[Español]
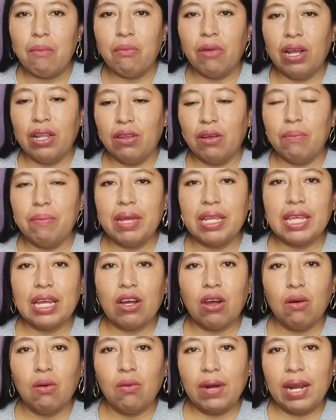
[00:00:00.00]
Bueno, me
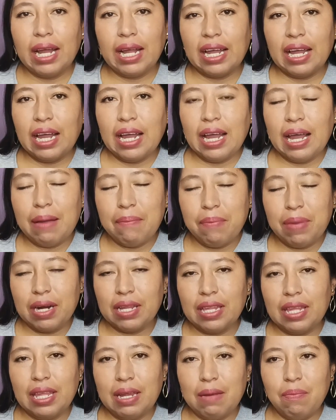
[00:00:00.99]
llegó una caja
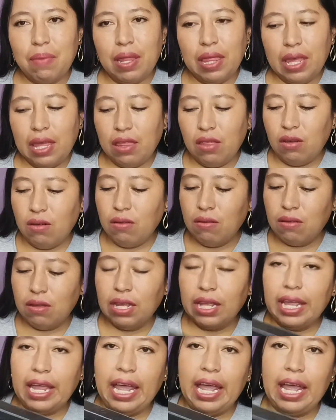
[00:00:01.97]
aparte del pedido,
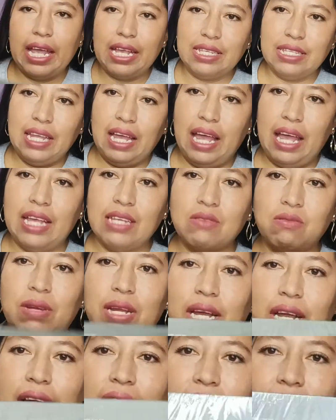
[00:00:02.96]
que esta es
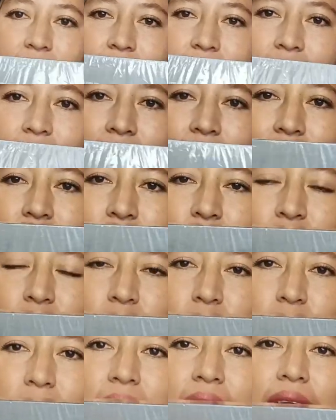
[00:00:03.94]
una caja de
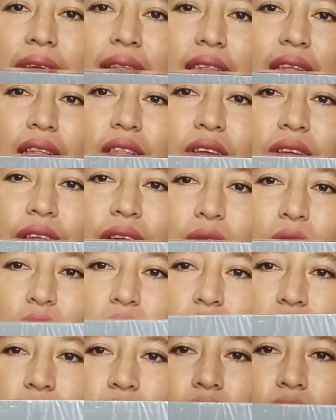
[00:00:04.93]
un paquetito de
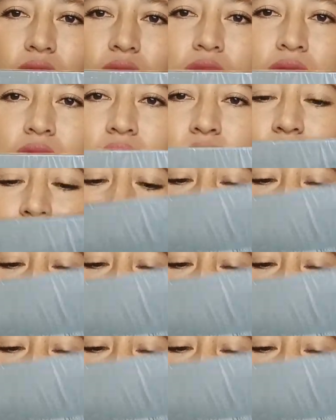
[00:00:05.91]
cuchillos.